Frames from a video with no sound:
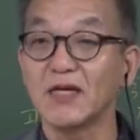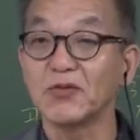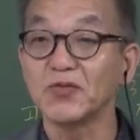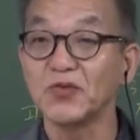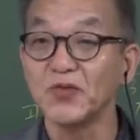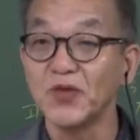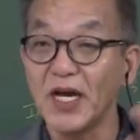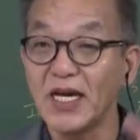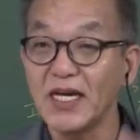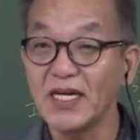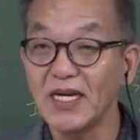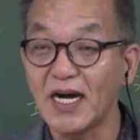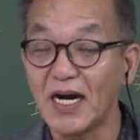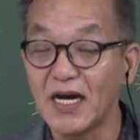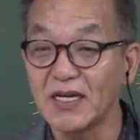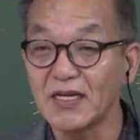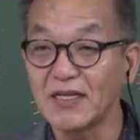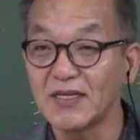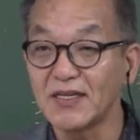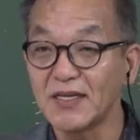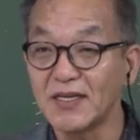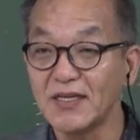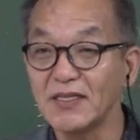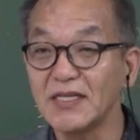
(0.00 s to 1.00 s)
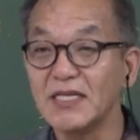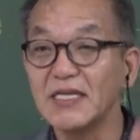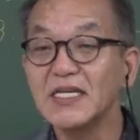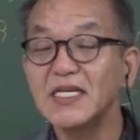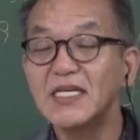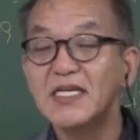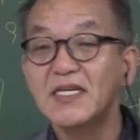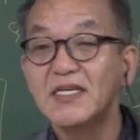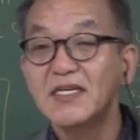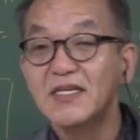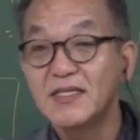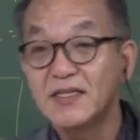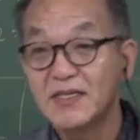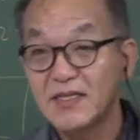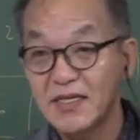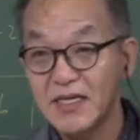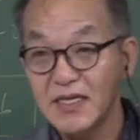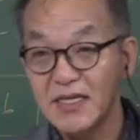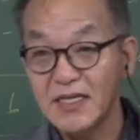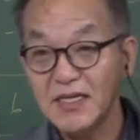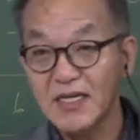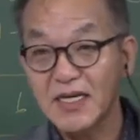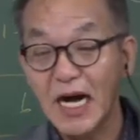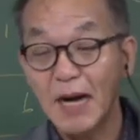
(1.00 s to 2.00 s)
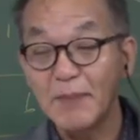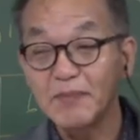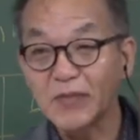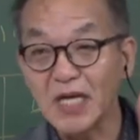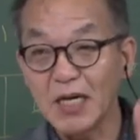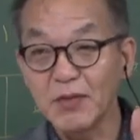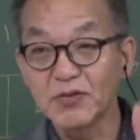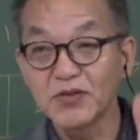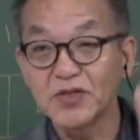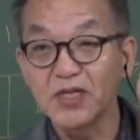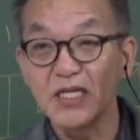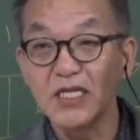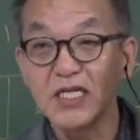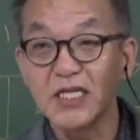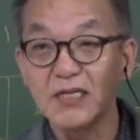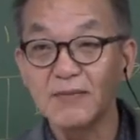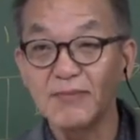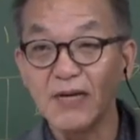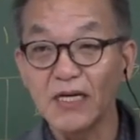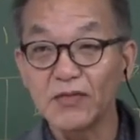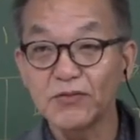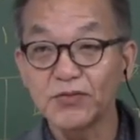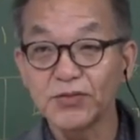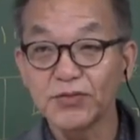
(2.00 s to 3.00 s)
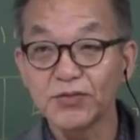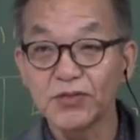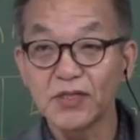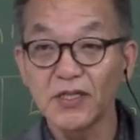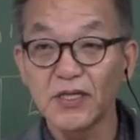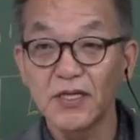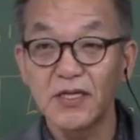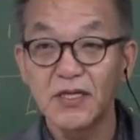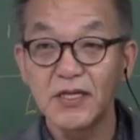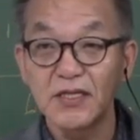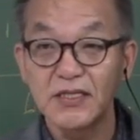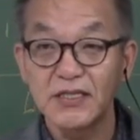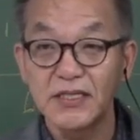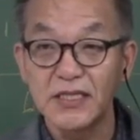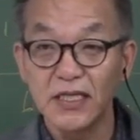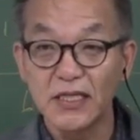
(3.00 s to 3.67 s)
순행이라는 거는 이제 갑자부터 일백수성,